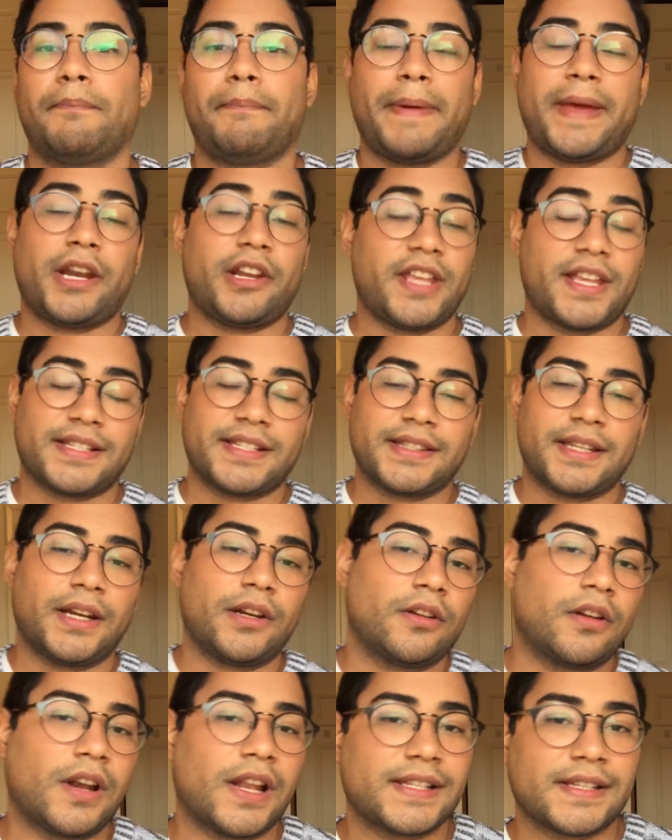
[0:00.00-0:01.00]
Pero ya se
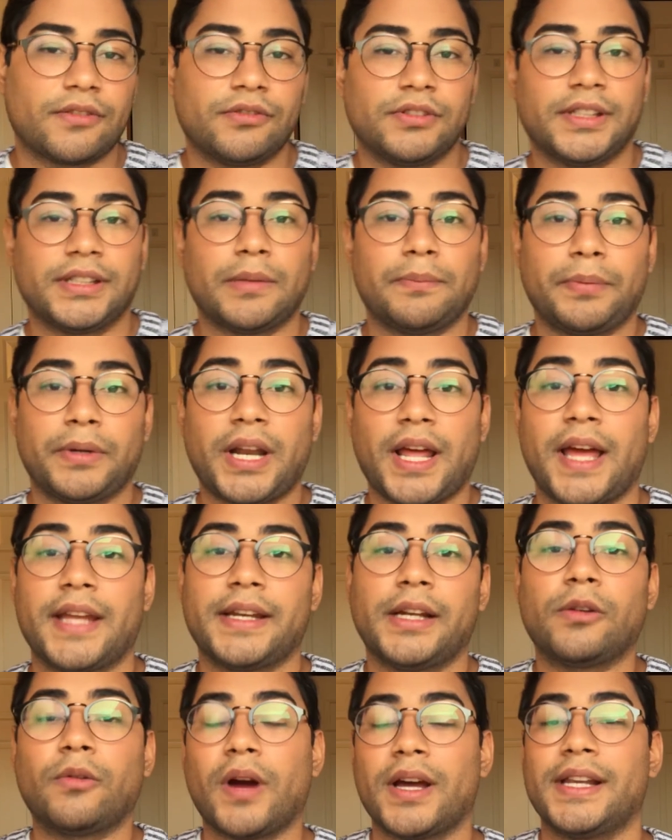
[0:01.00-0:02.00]
estrenó la segunda temporada en
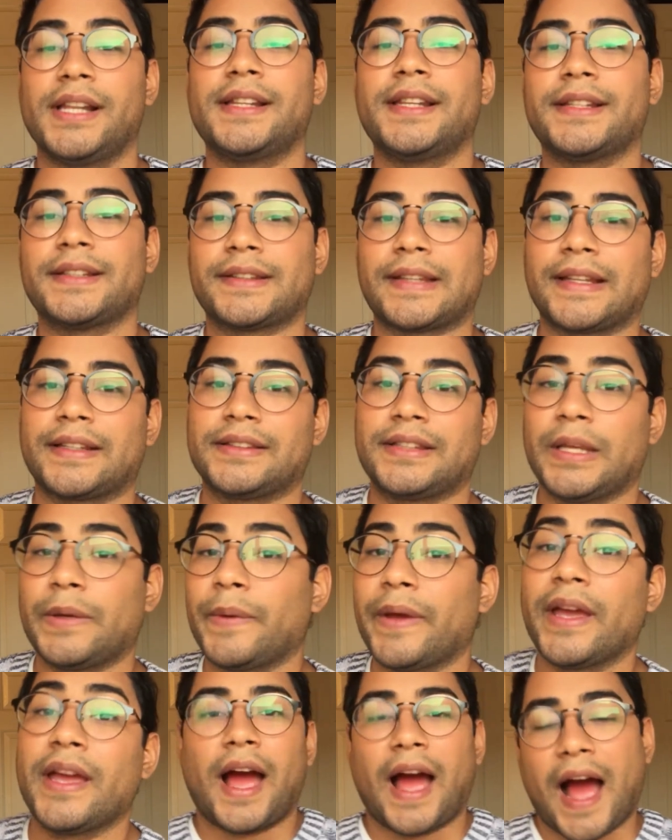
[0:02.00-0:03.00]
el cual el
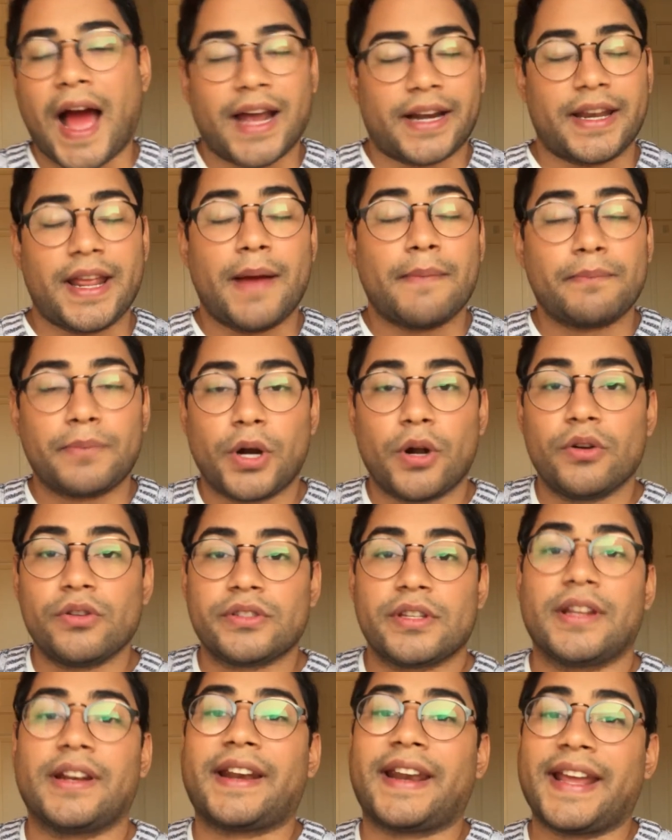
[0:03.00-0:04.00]
detective Harry
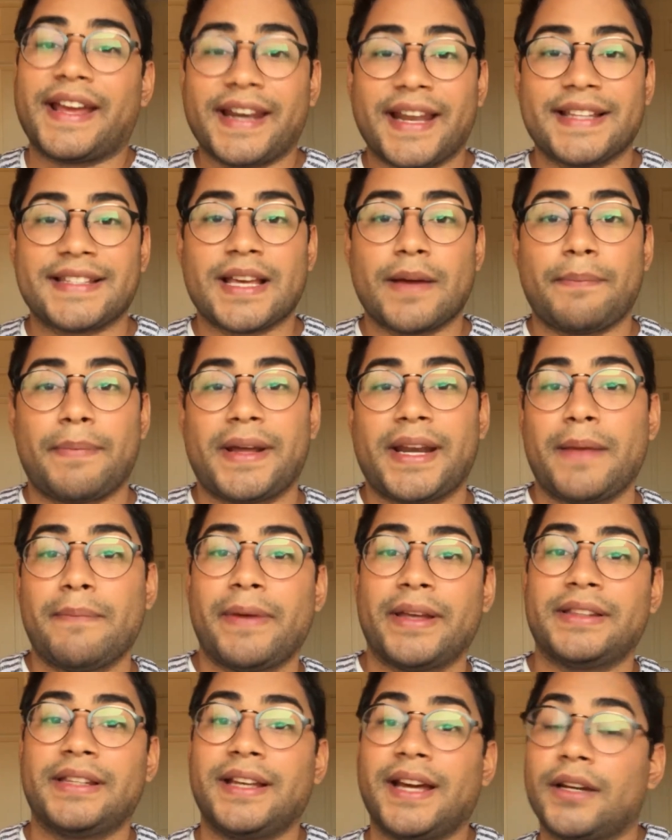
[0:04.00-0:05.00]
Ambrose regresa para
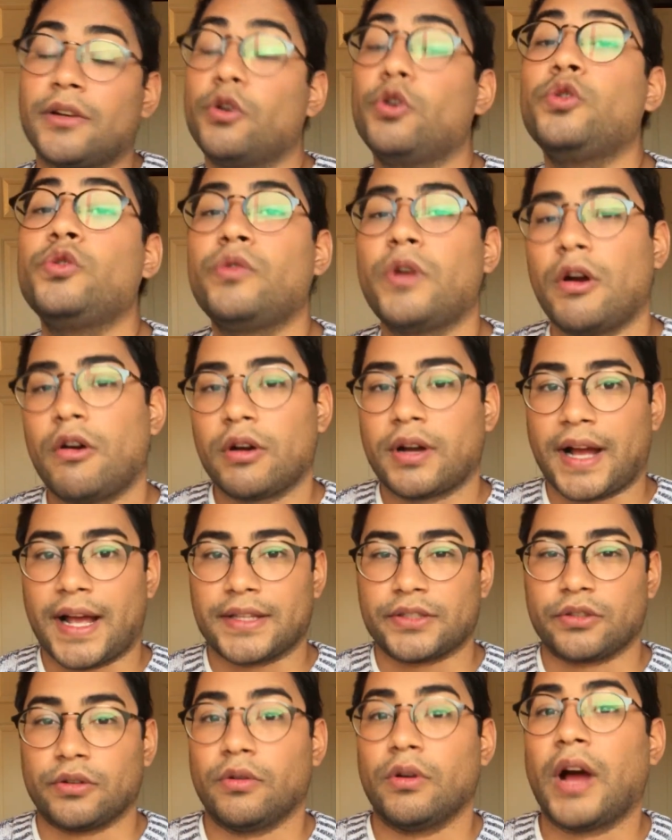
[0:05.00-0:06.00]
investigar un nuevo
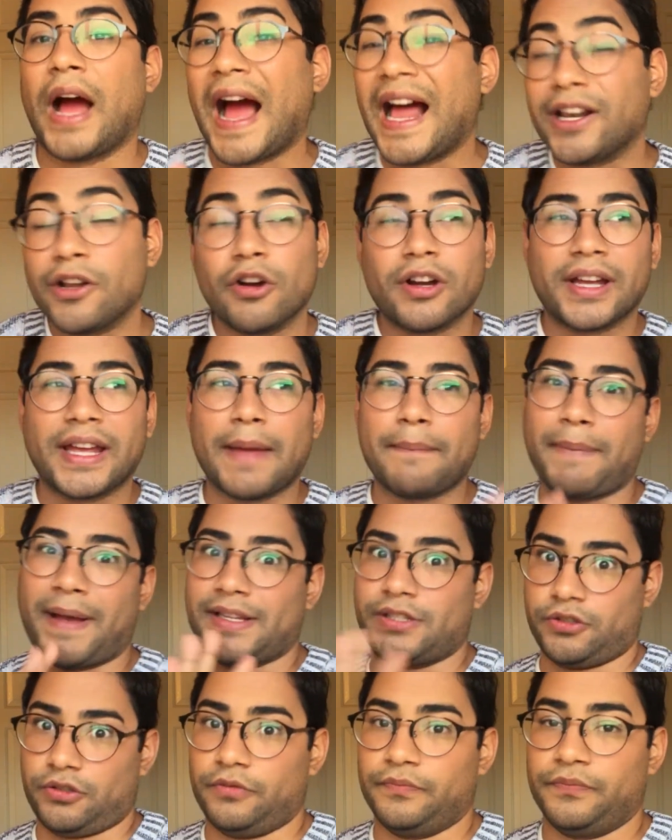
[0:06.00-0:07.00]
caso, algo que pasó.